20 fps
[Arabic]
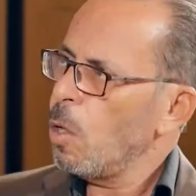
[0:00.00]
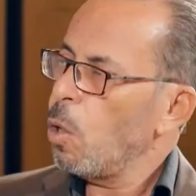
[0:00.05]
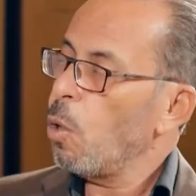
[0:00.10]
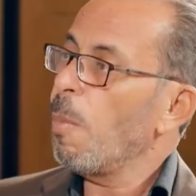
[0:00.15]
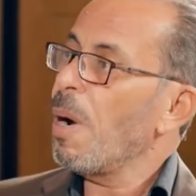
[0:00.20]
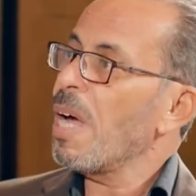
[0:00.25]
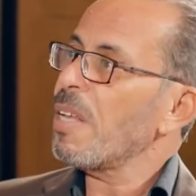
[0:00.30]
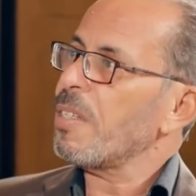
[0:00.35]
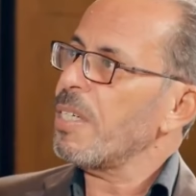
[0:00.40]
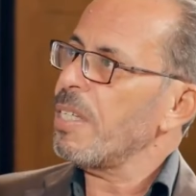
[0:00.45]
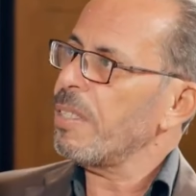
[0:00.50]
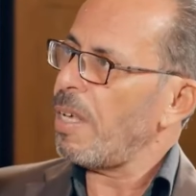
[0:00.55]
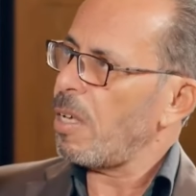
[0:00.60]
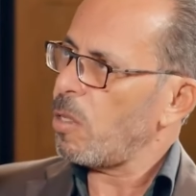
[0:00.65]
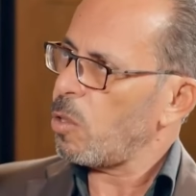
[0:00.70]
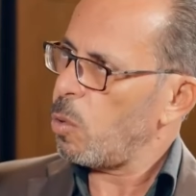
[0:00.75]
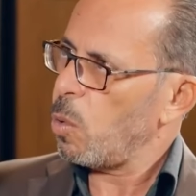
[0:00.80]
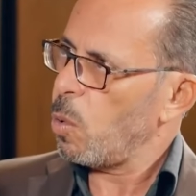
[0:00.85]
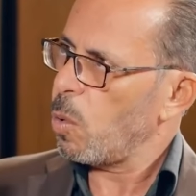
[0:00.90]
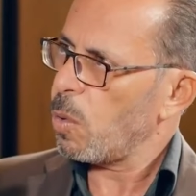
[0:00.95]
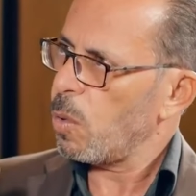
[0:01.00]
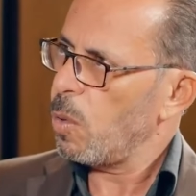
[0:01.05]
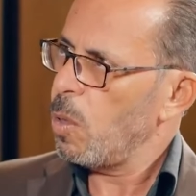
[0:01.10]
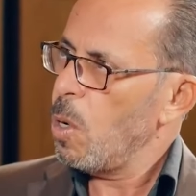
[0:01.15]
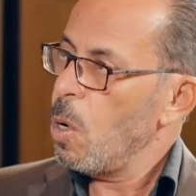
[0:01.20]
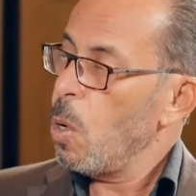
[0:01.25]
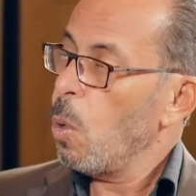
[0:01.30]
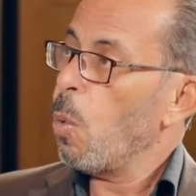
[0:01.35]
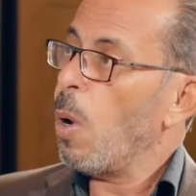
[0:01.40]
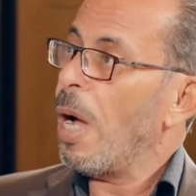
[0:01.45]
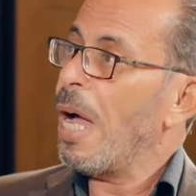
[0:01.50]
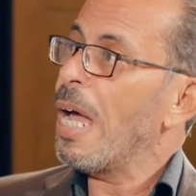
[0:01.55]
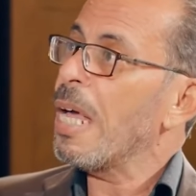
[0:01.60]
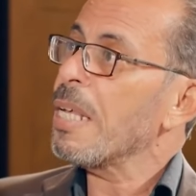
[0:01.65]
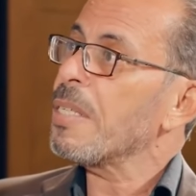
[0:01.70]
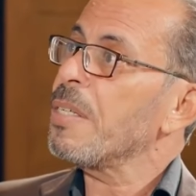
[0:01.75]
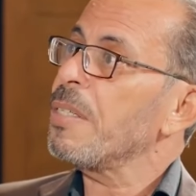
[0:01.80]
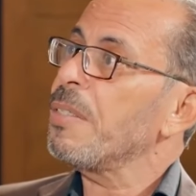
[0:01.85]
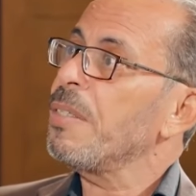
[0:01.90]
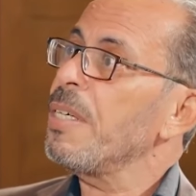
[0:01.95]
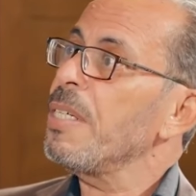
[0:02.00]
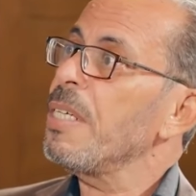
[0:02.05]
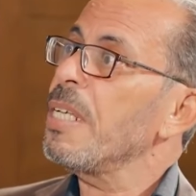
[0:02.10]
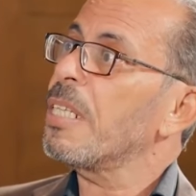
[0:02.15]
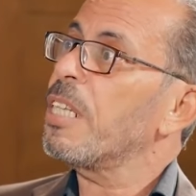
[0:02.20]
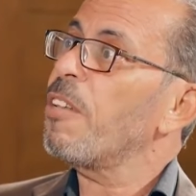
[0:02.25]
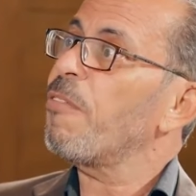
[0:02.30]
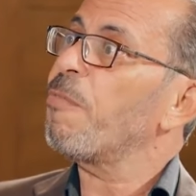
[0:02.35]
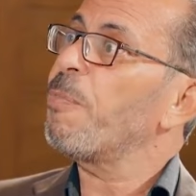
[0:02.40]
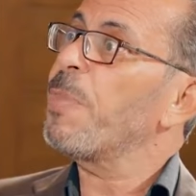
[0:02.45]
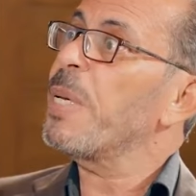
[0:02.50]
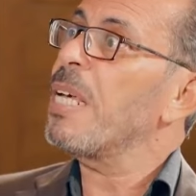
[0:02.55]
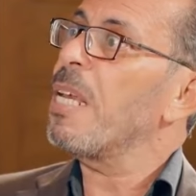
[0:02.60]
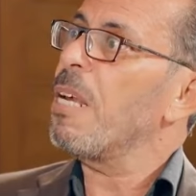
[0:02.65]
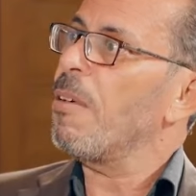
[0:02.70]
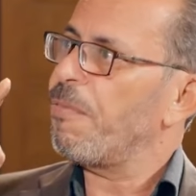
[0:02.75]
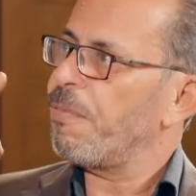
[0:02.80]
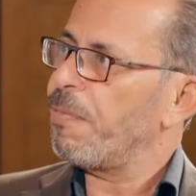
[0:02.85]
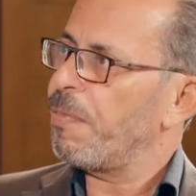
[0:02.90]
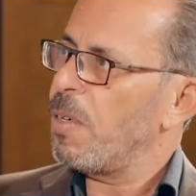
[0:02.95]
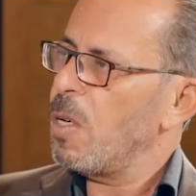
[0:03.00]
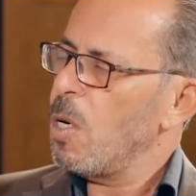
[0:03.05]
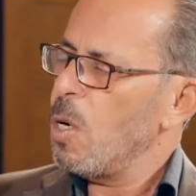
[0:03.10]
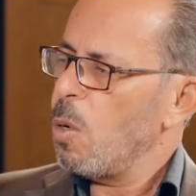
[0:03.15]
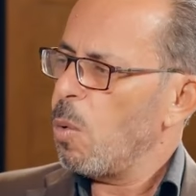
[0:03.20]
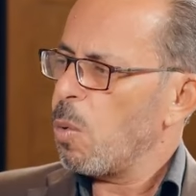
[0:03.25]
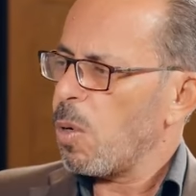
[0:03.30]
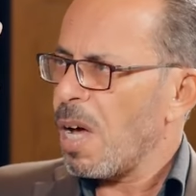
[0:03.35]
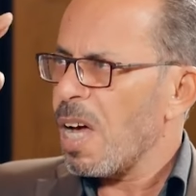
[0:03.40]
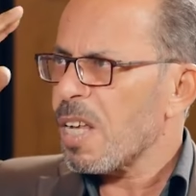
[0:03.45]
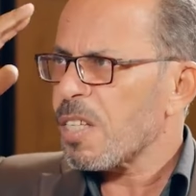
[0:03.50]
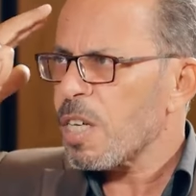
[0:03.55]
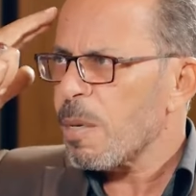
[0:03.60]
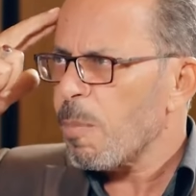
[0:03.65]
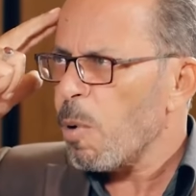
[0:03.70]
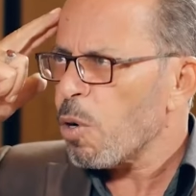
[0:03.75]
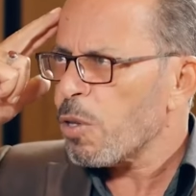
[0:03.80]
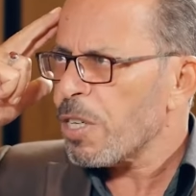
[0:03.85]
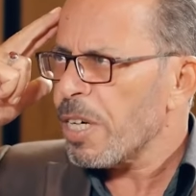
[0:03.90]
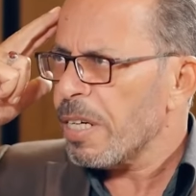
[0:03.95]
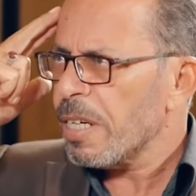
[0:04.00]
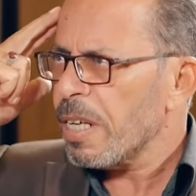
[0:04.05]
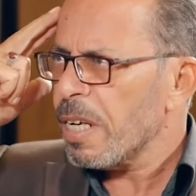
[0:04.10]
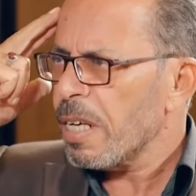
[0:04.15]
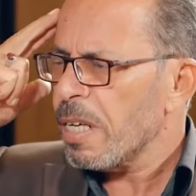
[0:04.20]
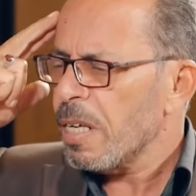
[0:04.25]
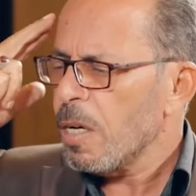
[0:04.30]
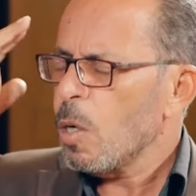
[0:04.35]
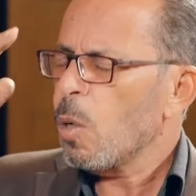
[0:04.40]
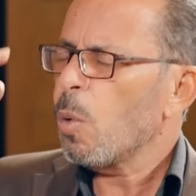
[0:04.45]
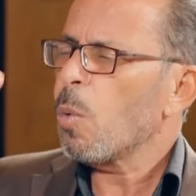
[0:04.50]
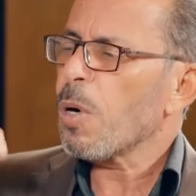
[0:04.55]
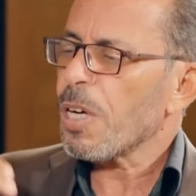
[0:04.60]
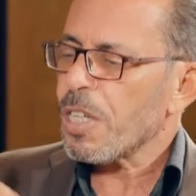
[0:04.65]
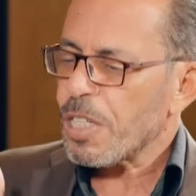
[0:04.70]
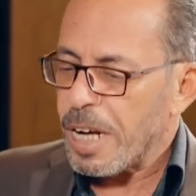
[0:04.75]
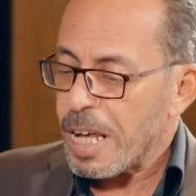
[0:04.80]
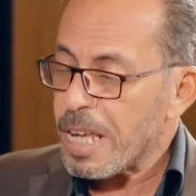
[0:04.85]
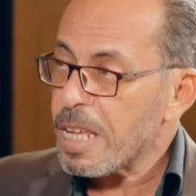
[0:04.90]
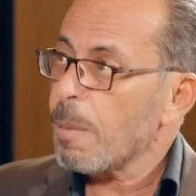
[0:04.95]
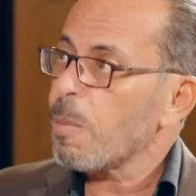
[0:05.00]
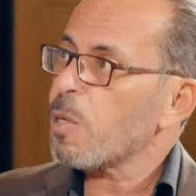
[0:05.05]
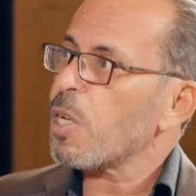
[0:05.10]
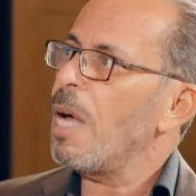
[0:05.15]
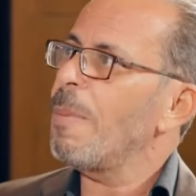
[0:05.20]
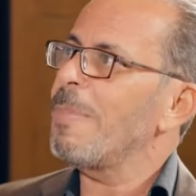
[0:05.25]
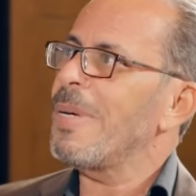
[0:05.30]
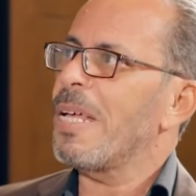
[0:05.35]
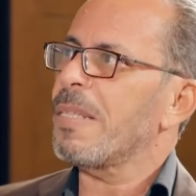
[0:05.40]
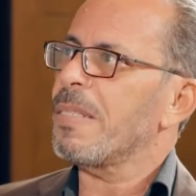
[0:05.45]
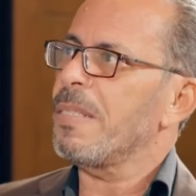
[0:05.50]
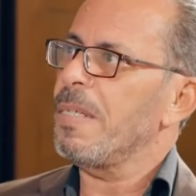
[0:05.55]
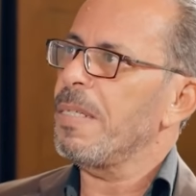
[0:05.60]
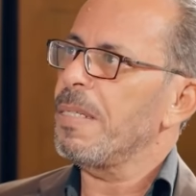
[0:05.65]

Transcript: وما صحيت على السحور وحاس الدنيا تلف بي لف وراسي بوجعني ورجلي مش حملاتني